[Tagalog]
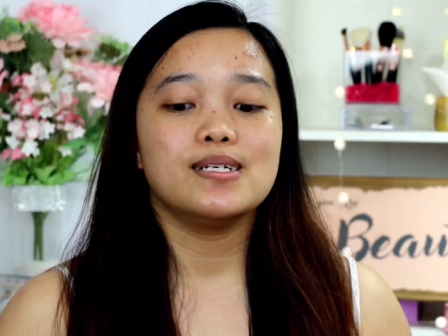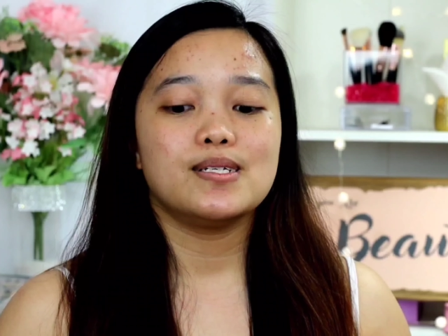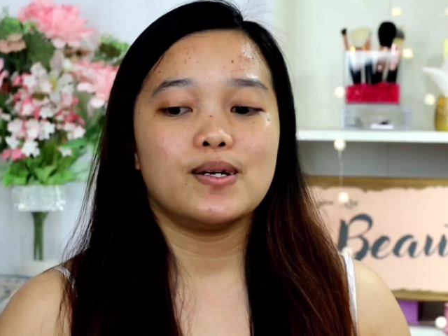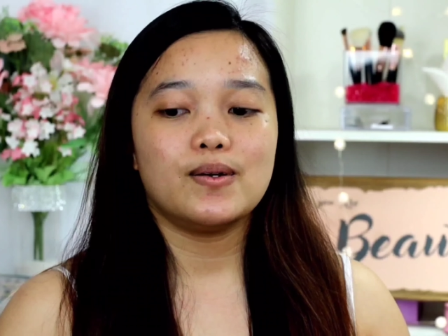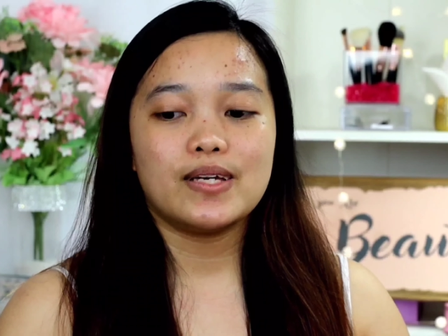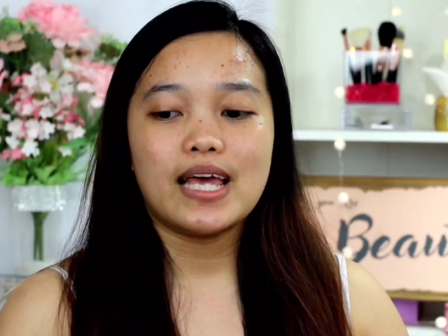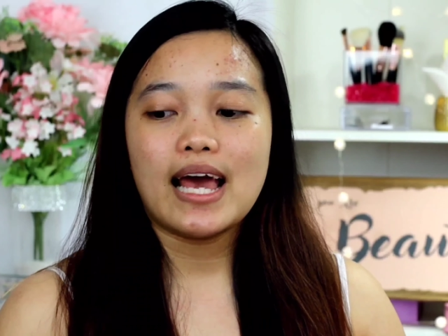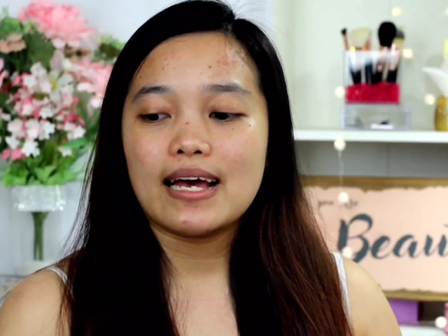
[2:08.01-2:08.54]

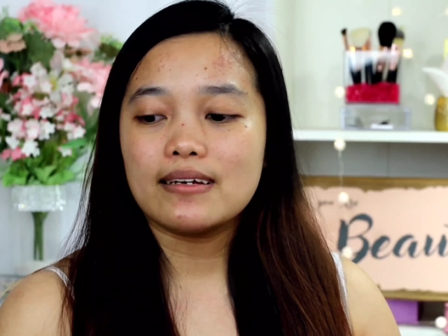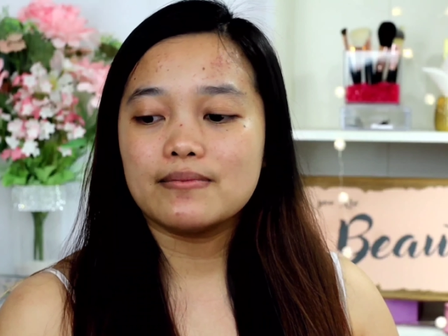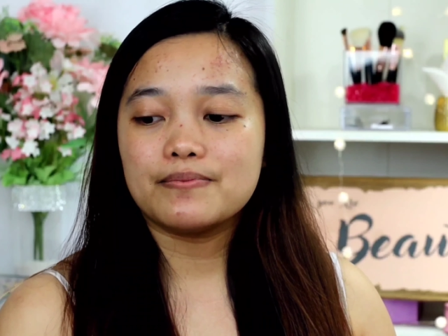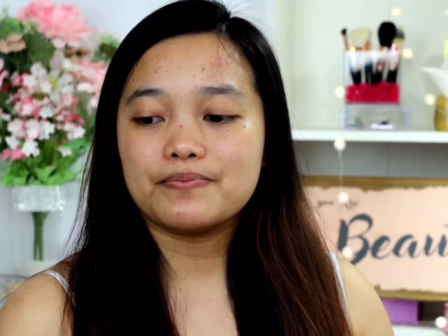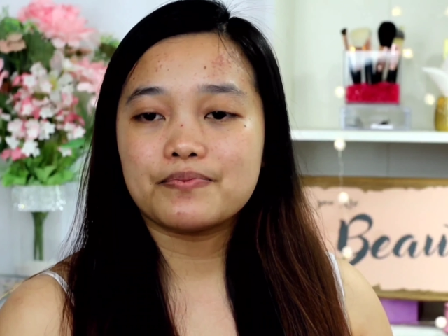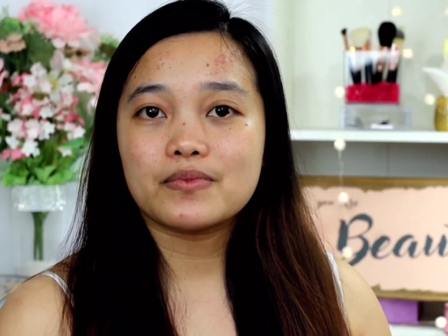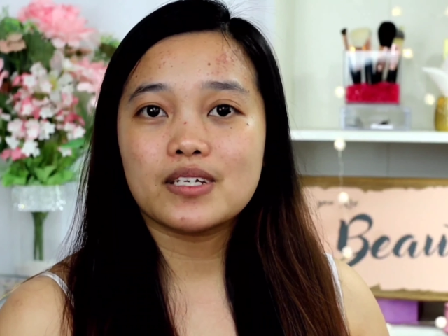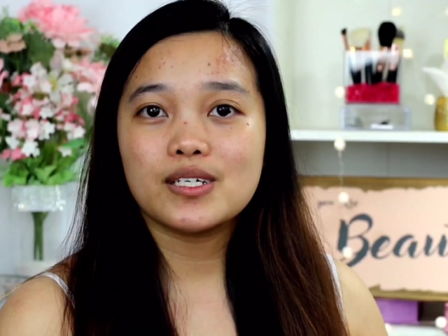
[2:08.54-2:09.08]
So, yeah.
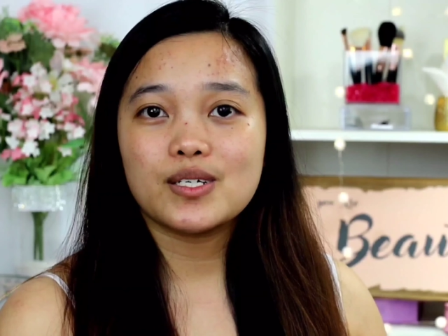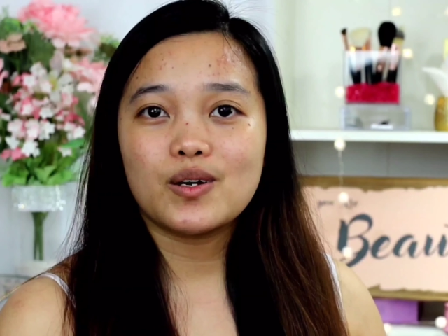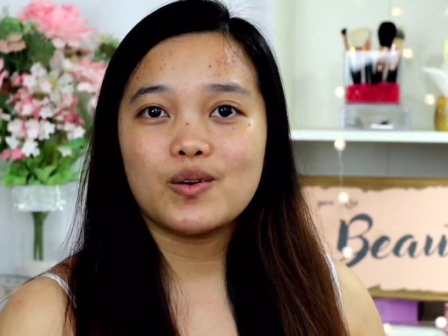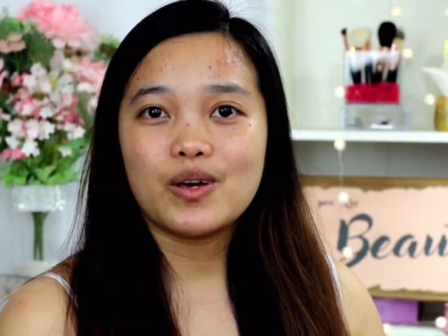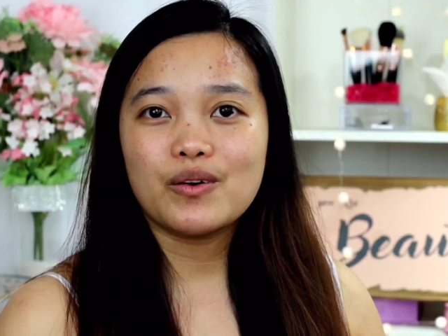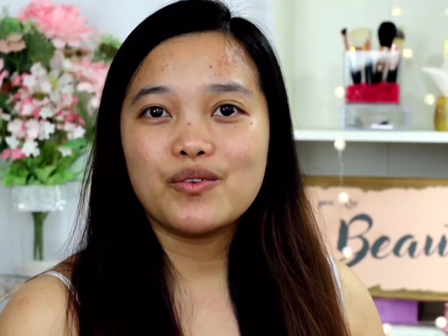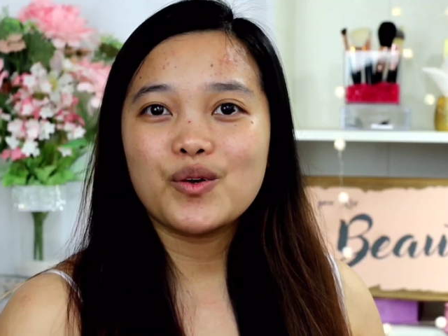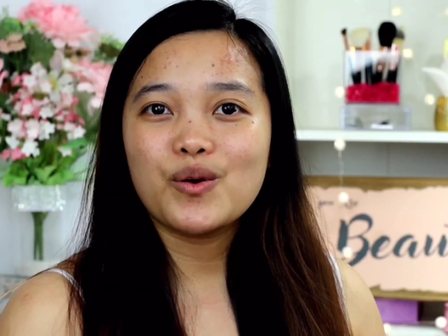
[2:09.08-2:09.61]

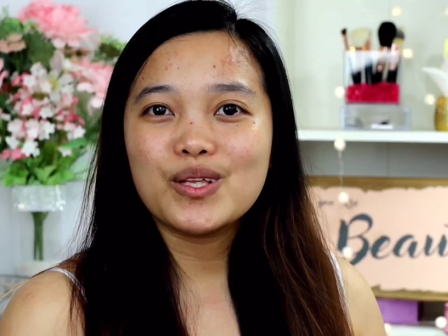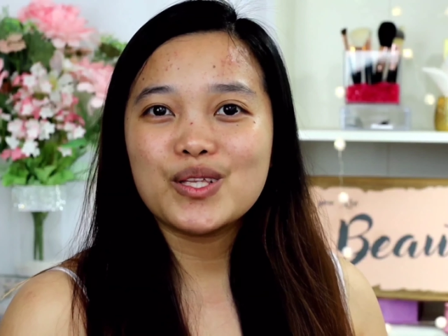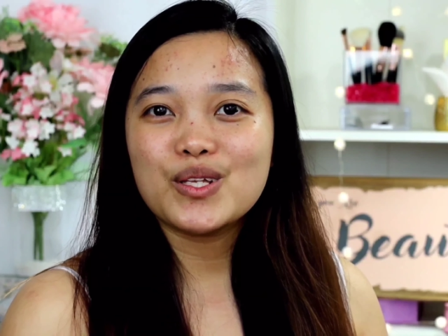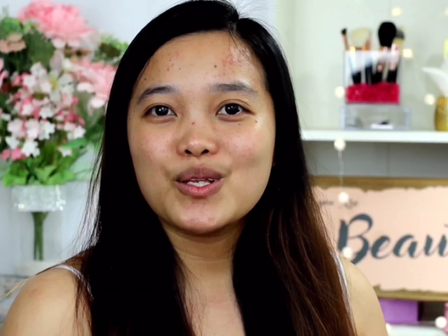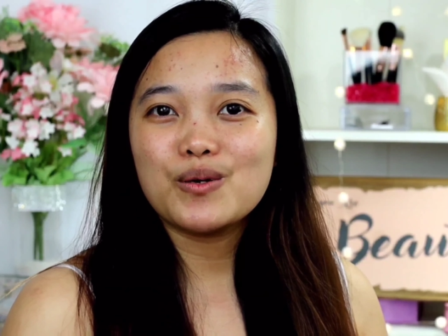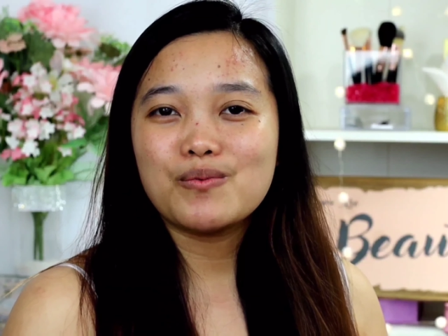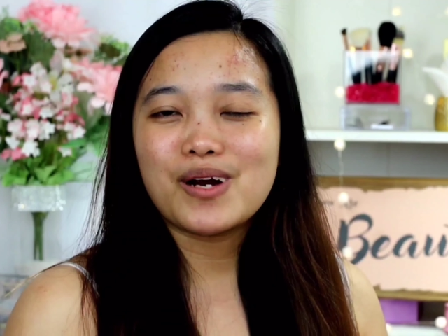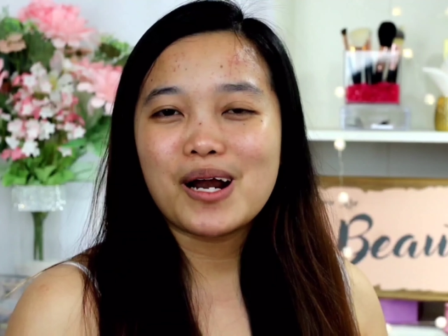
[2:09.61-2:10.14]
So, if you
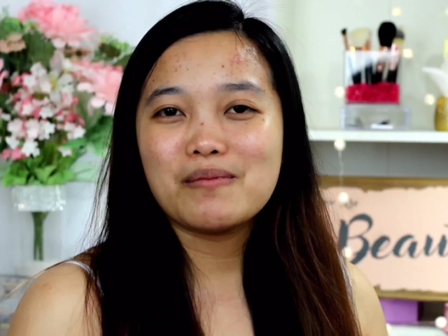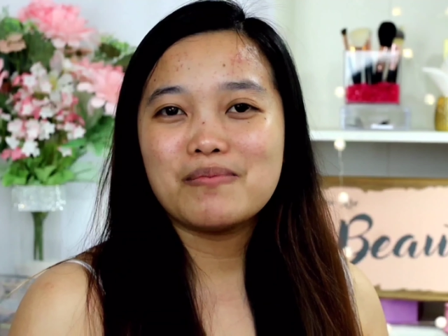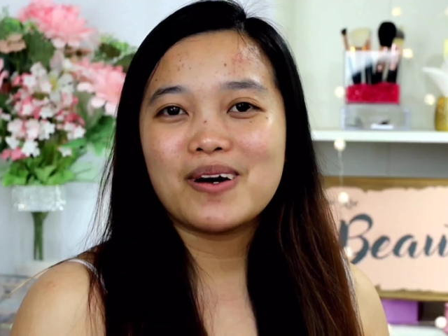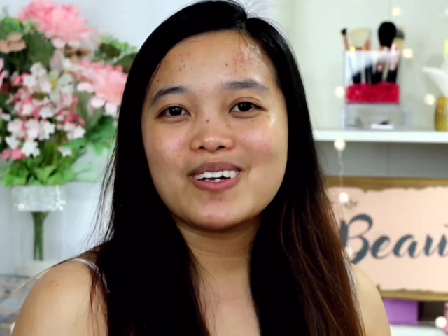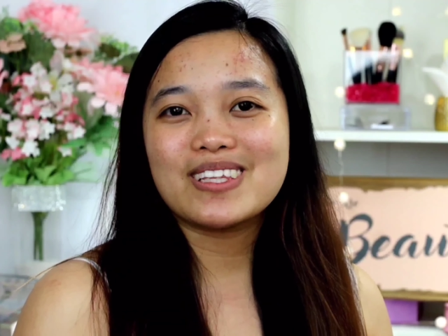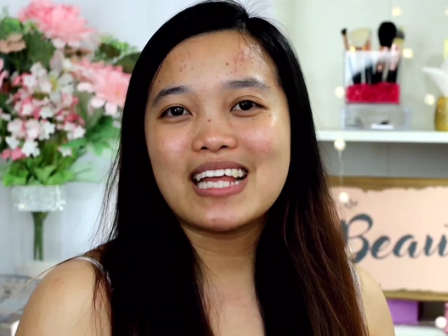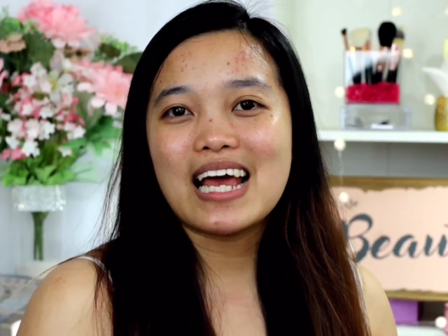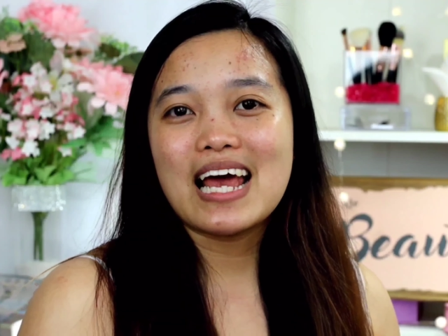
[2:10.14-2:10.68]
want to know more
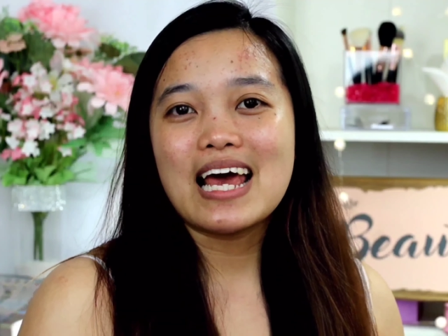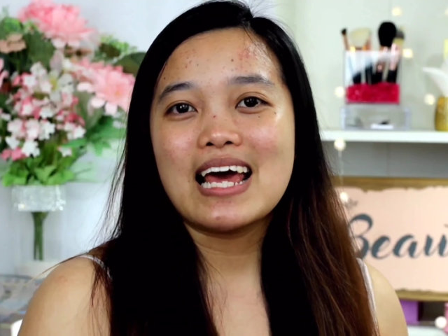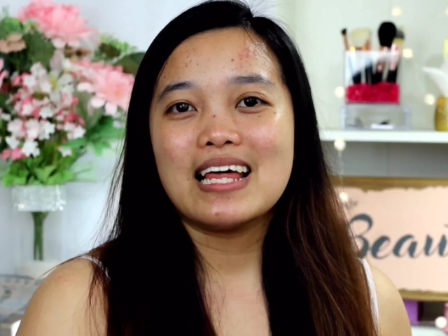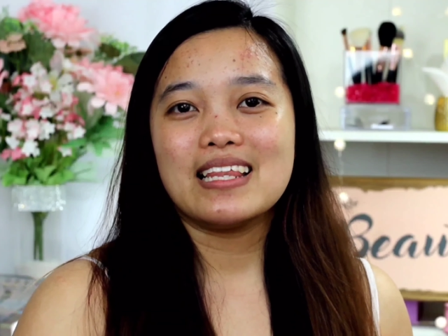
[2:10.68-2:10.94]
about